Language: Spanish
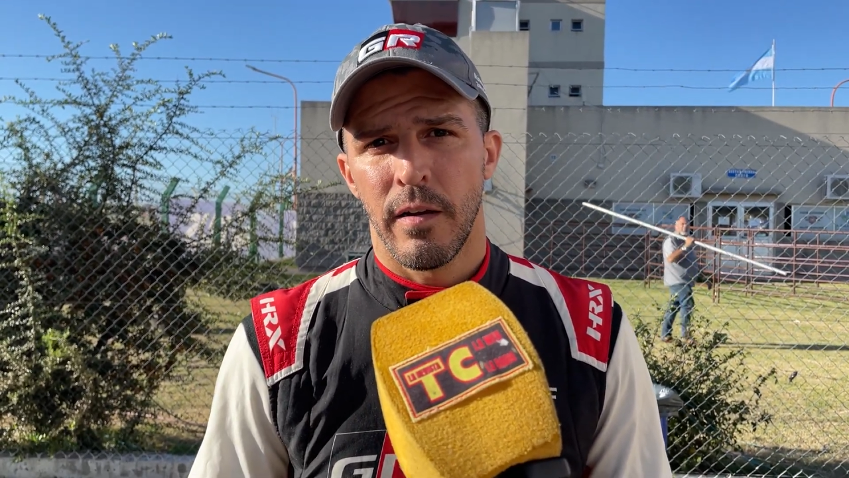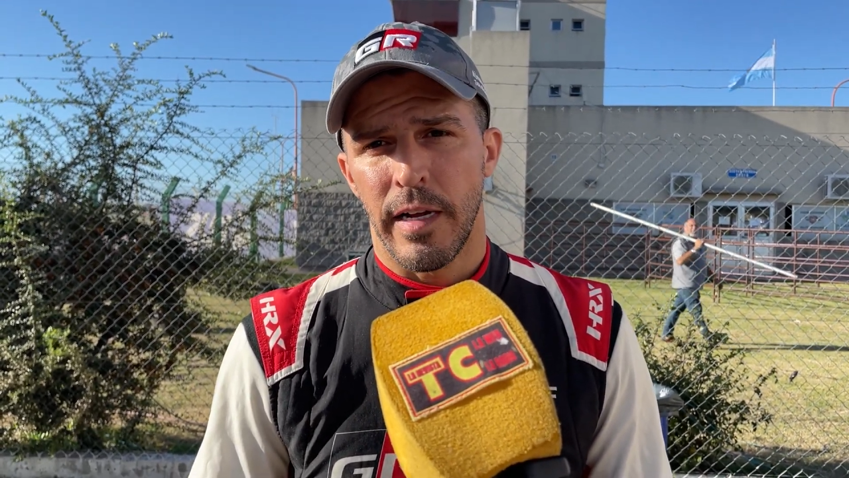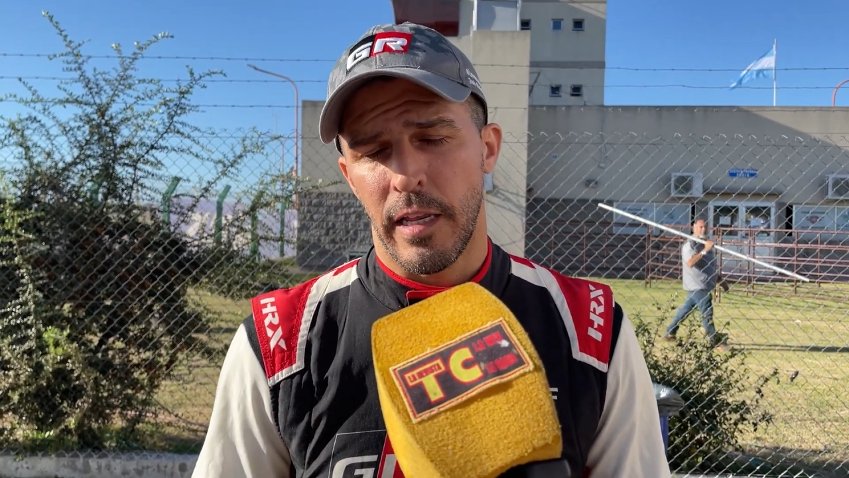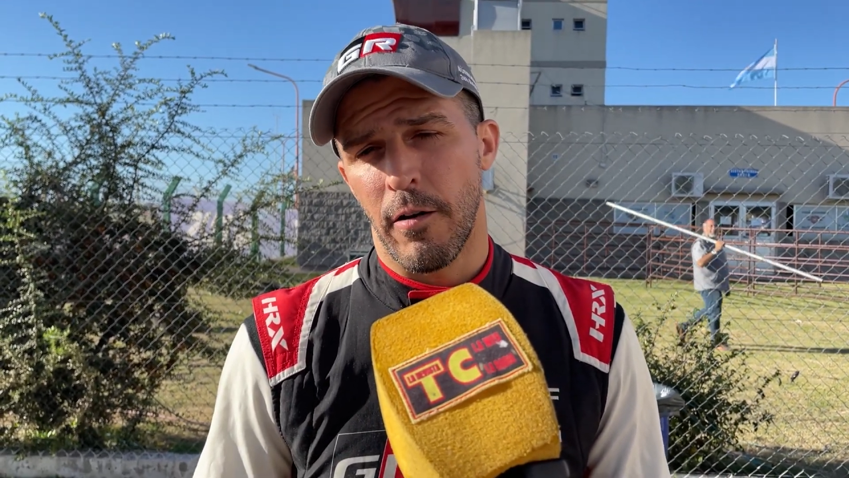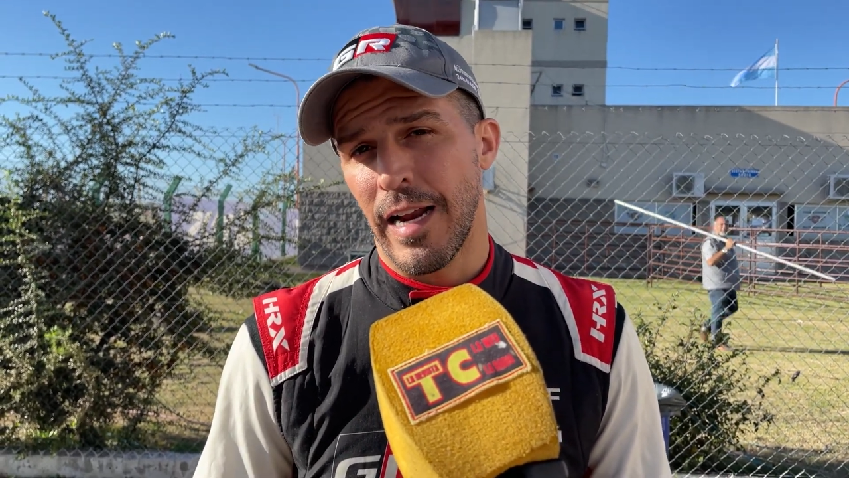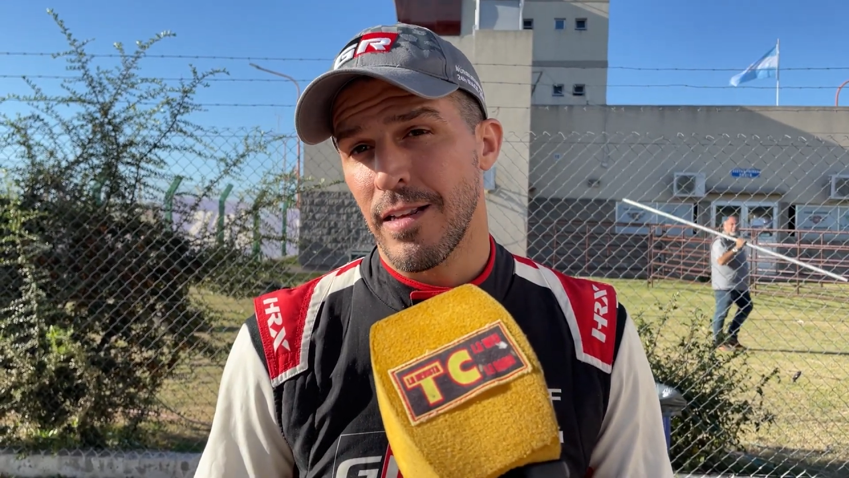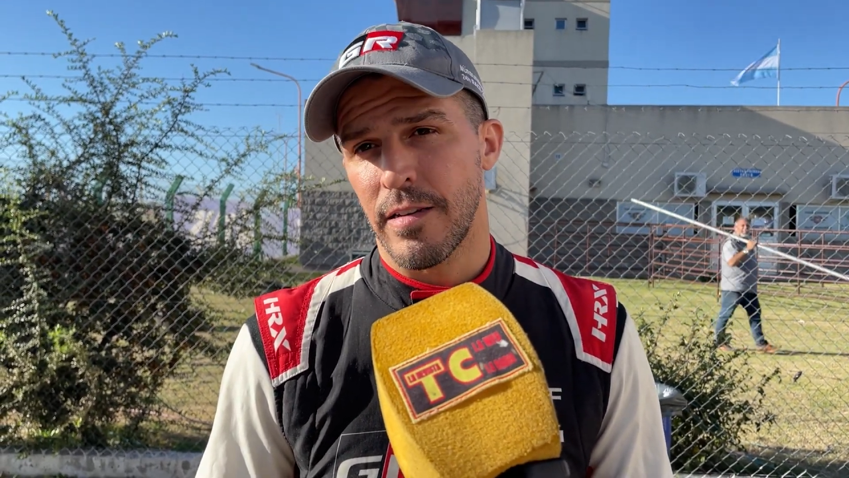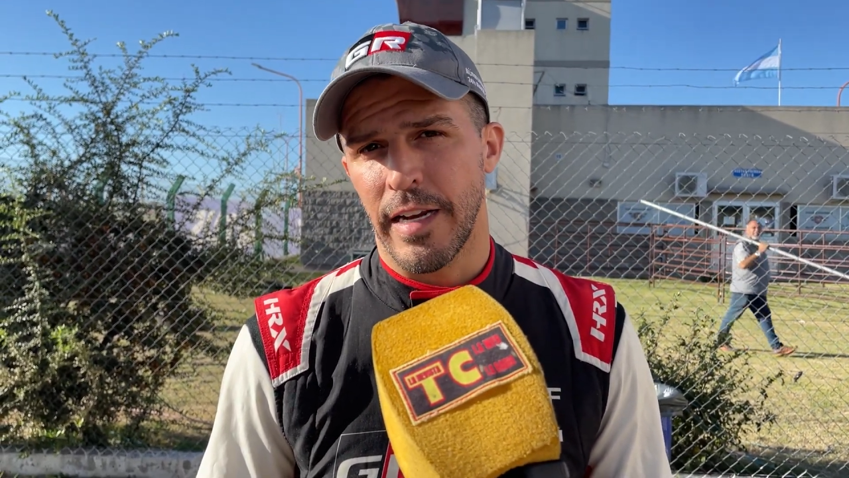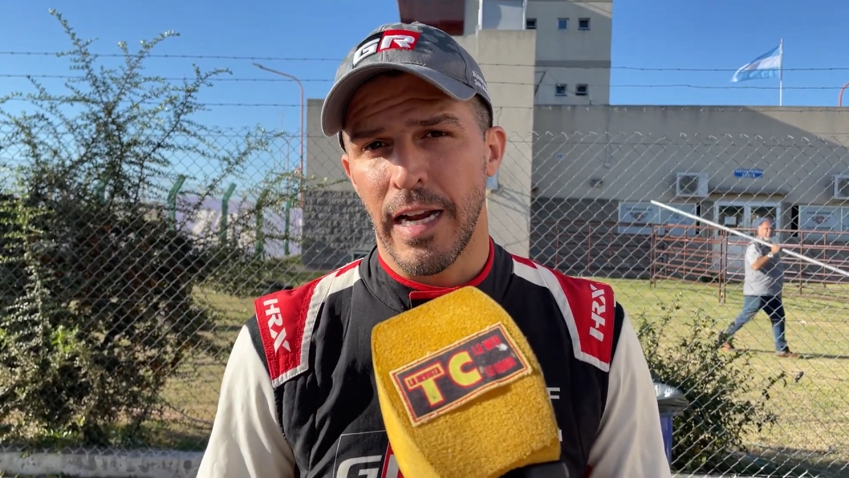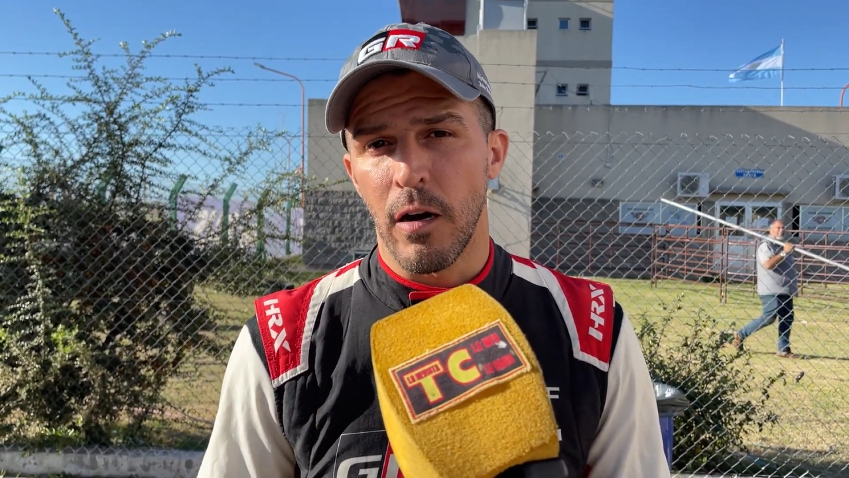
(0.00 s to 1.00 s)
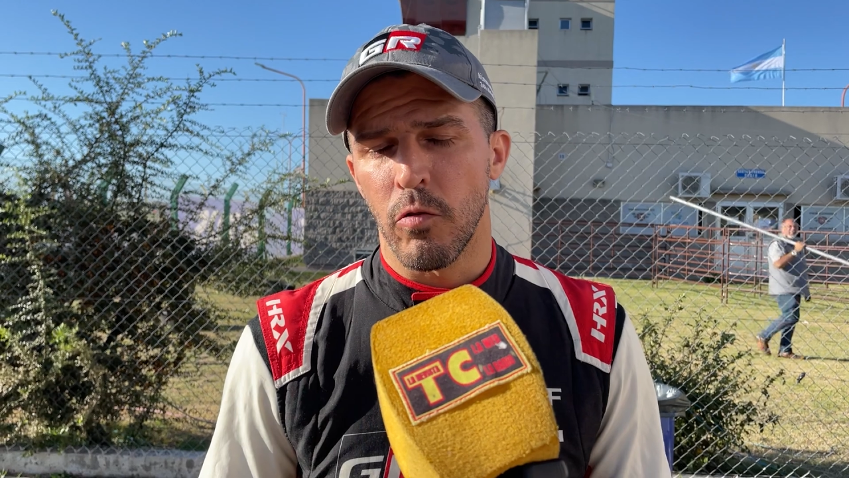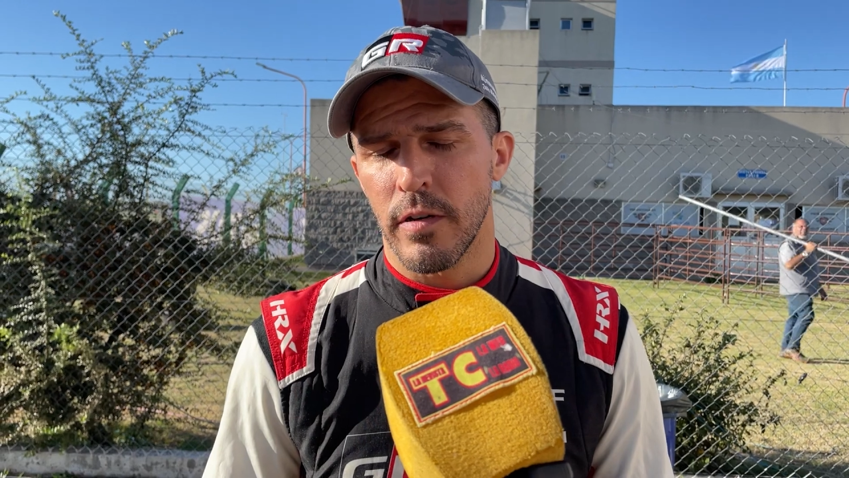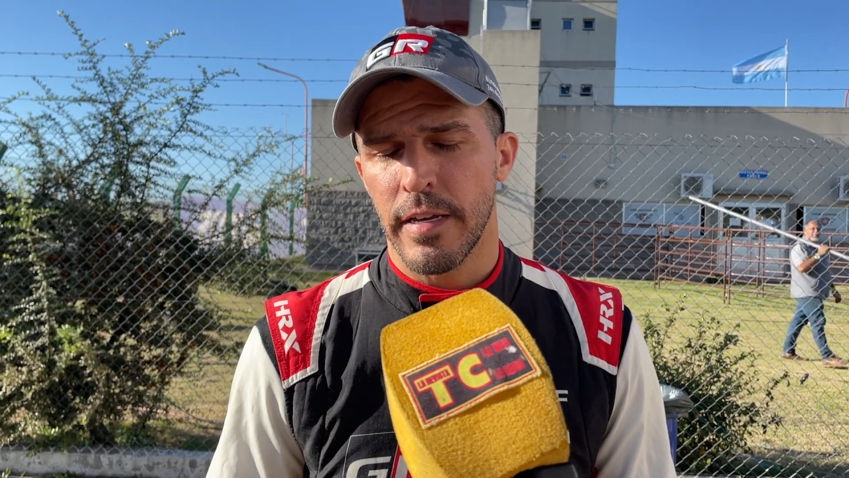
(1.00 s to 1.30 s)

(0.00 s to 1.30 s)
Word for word: este balance en el auto.